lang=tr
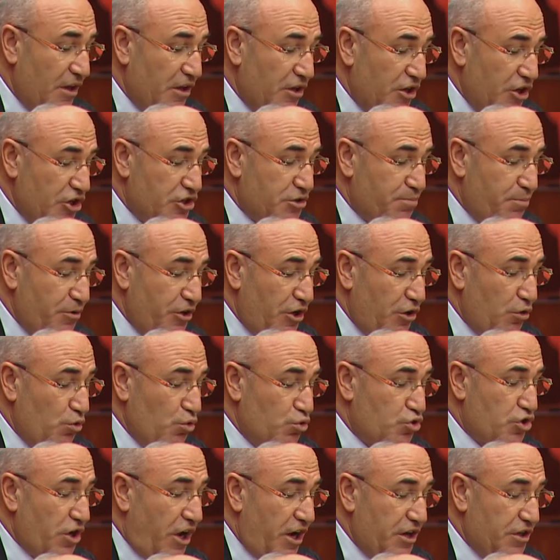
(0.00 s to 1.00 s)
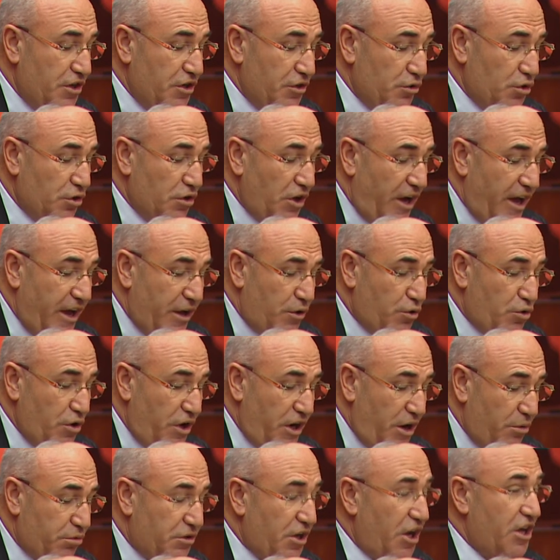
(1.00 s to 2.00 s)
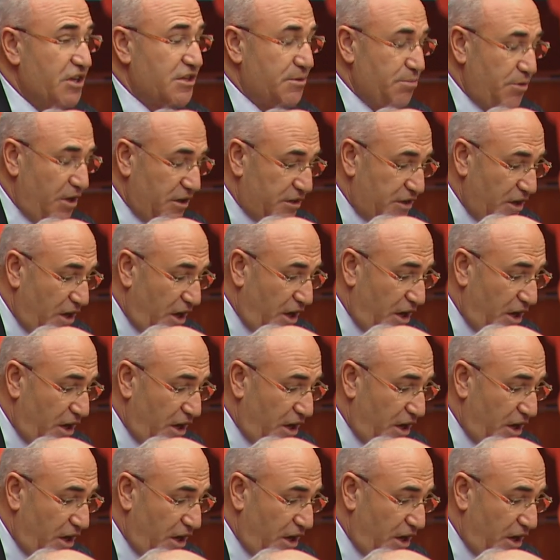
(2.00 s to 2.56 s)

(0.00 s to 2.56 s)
hiçbiri 3 aydır ek görev tazminatını